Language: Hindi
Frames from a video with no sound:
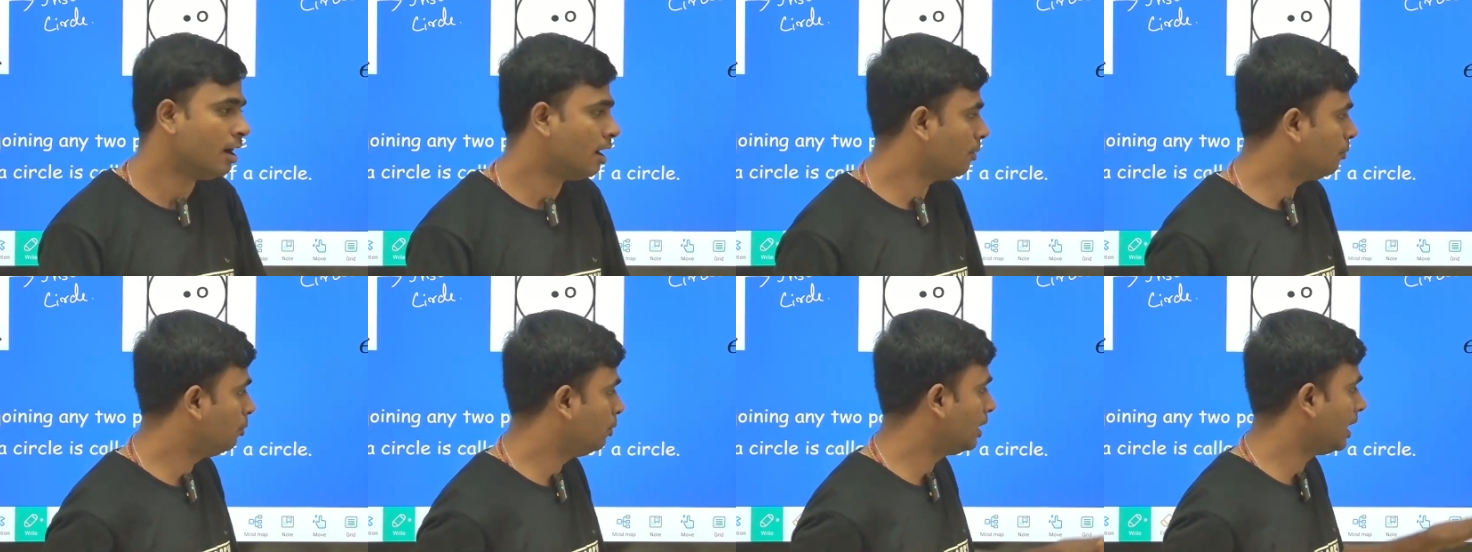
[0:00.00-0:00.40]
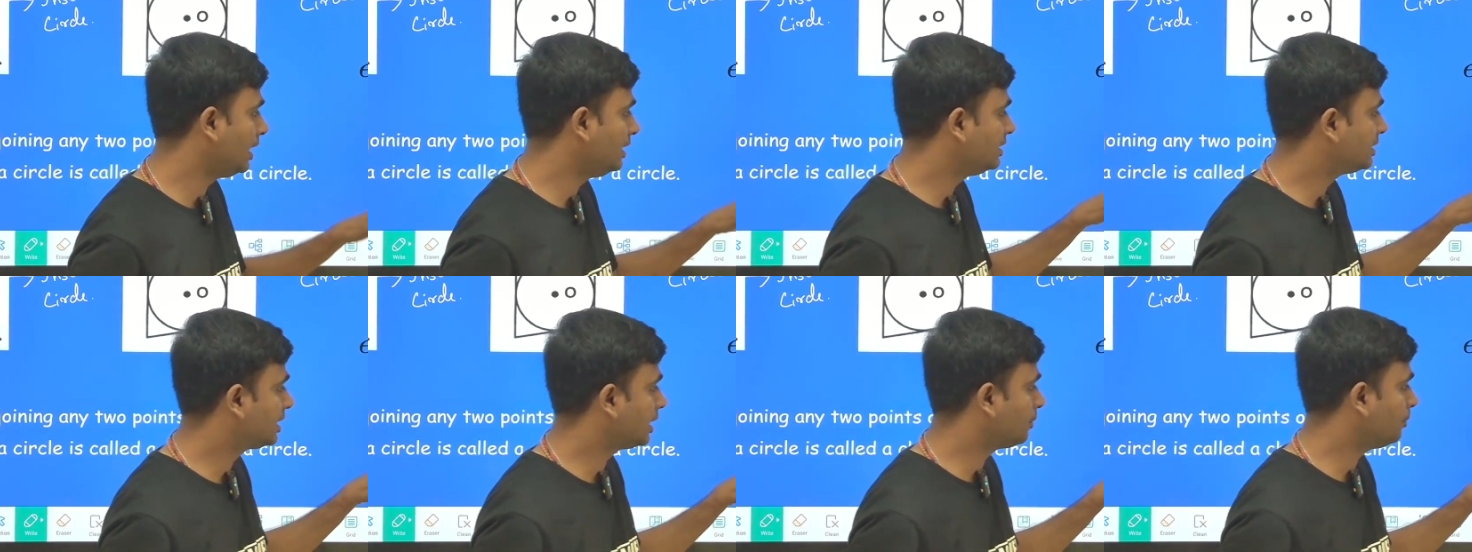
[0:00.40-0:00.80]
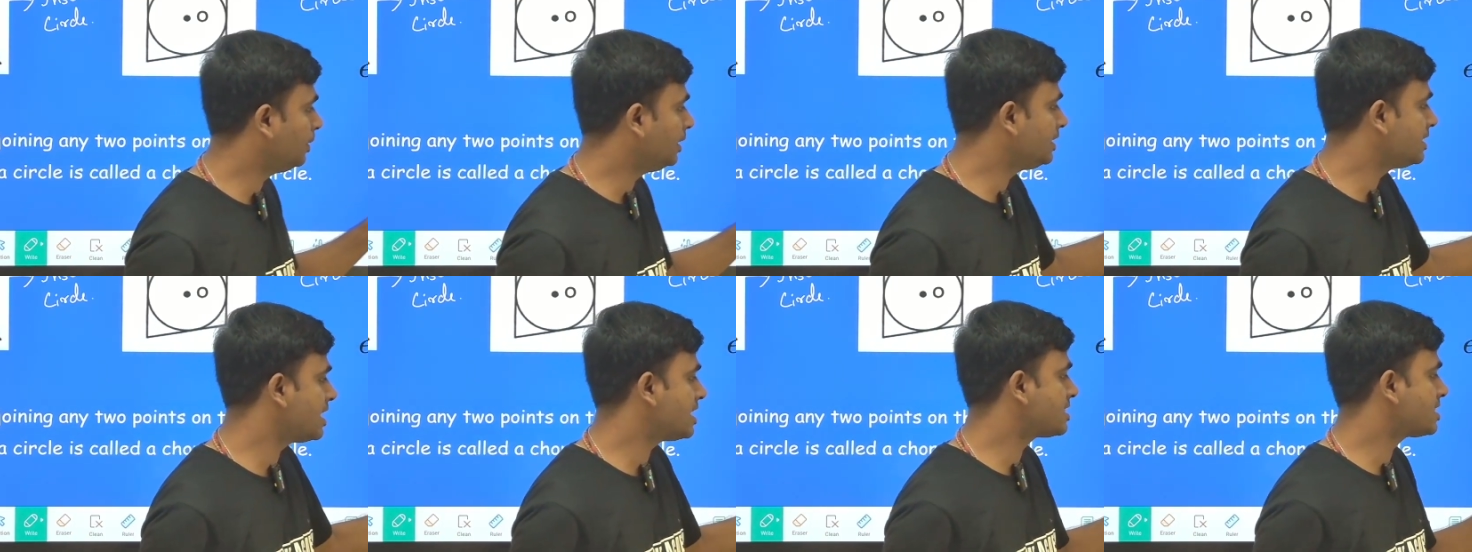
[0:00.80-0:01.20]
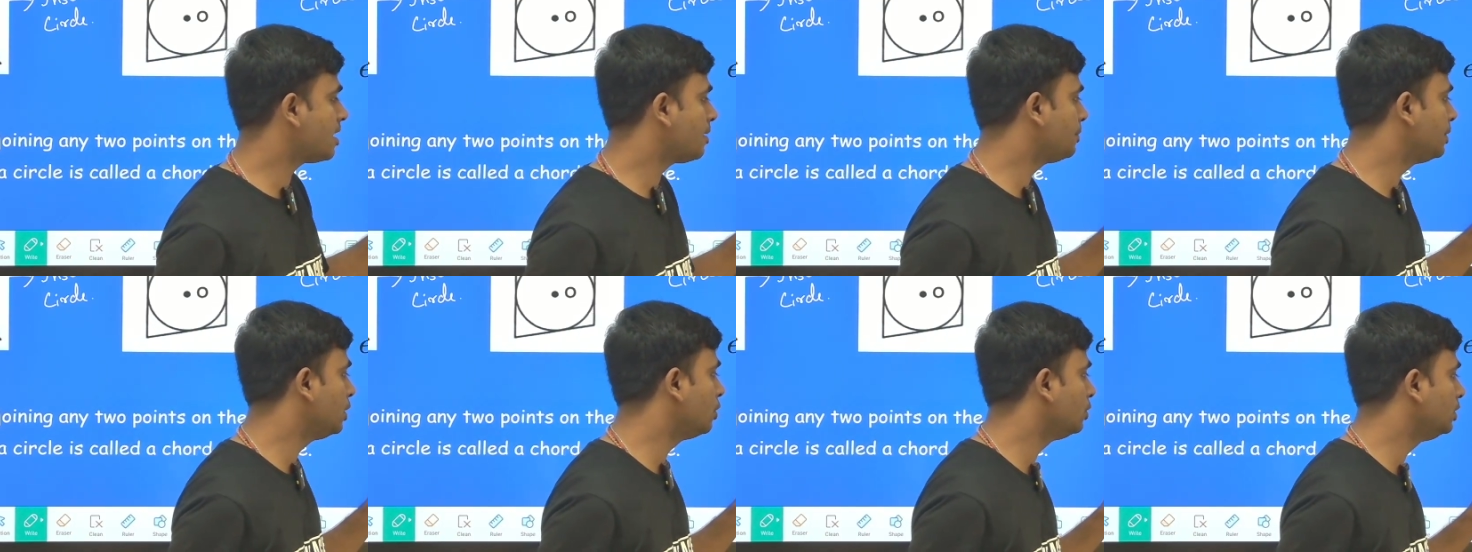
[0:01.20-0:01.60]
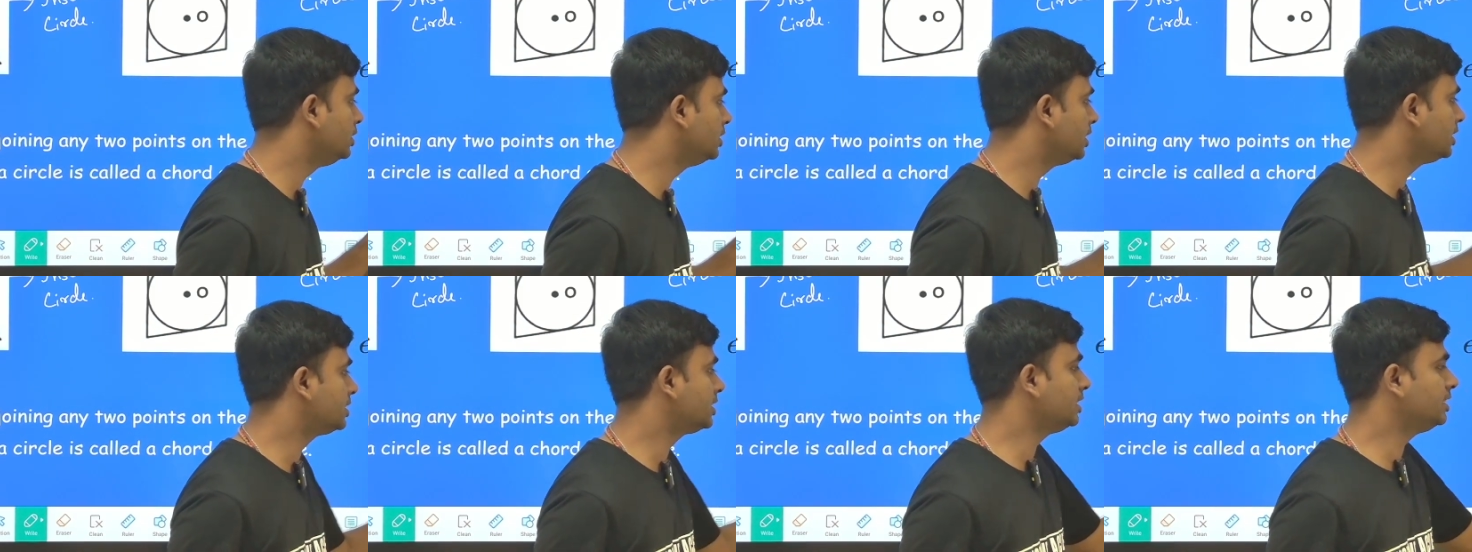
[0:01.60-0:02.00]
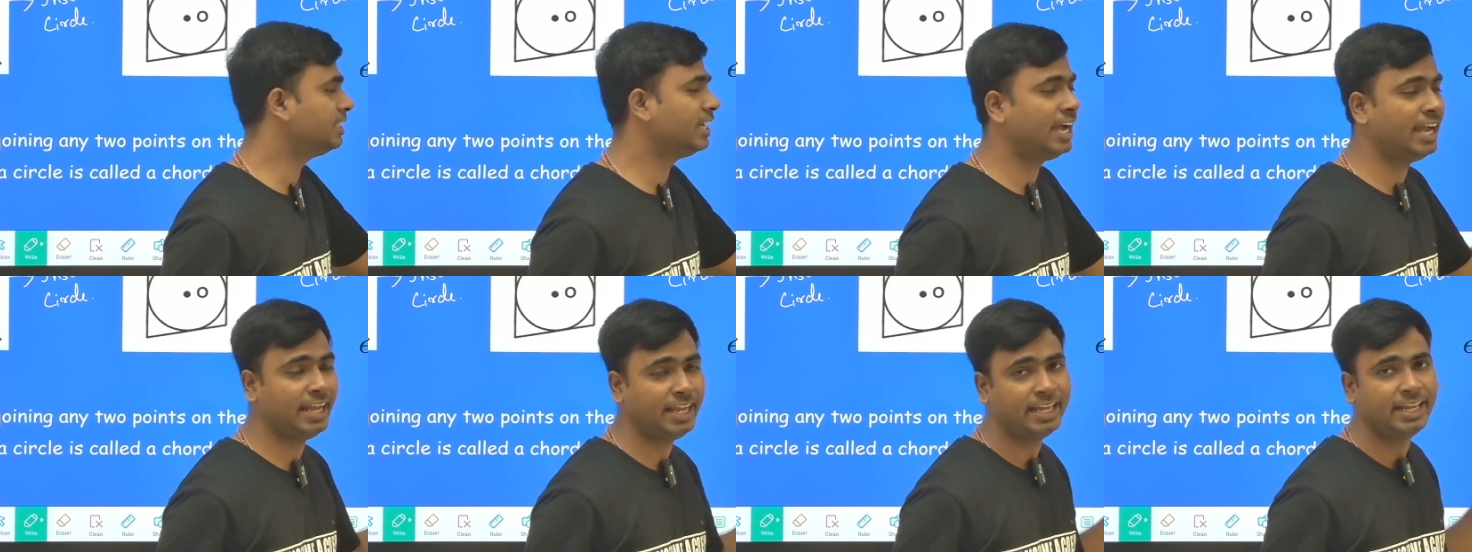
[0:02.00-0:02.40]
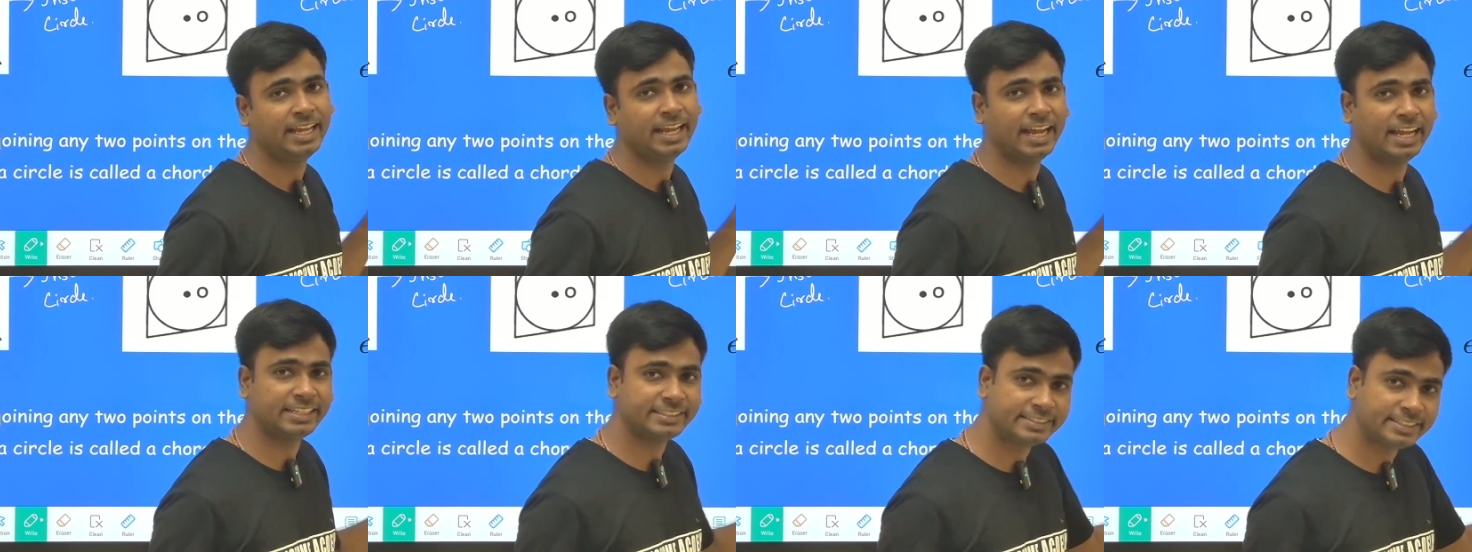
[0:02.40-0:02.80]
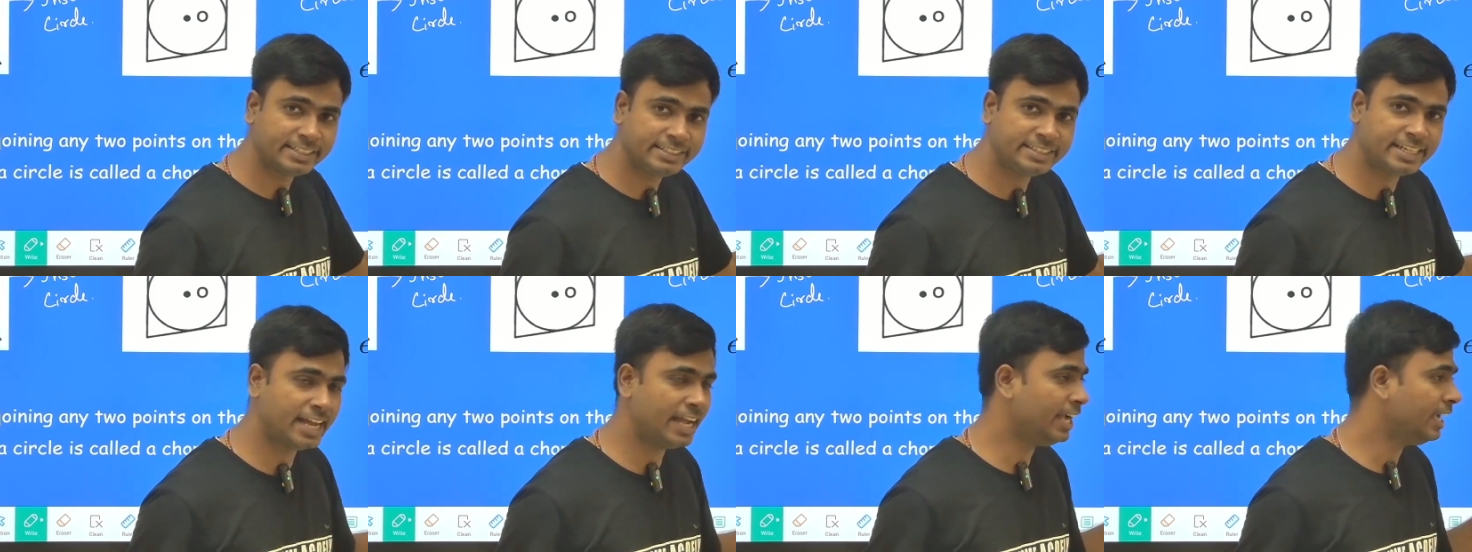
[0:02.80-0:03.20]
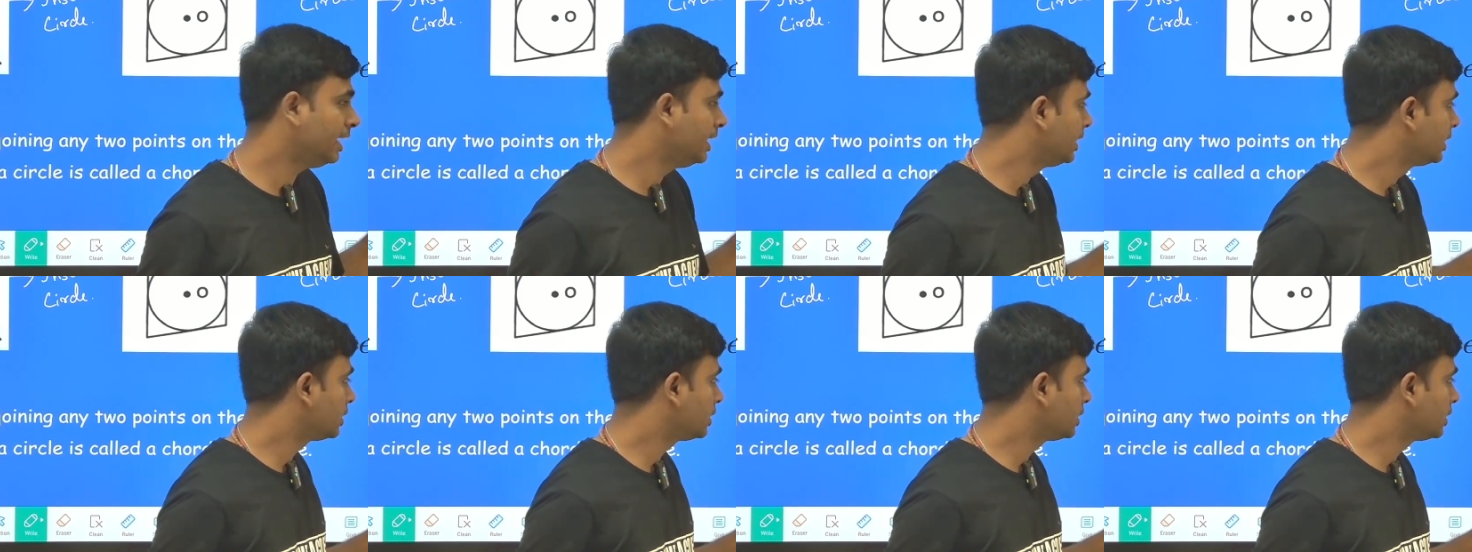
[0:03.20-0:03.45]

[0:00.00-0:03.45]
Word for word: अब वो लाइन सेगमेंट जैसा भी हो इधर से जाए ऐसे जाए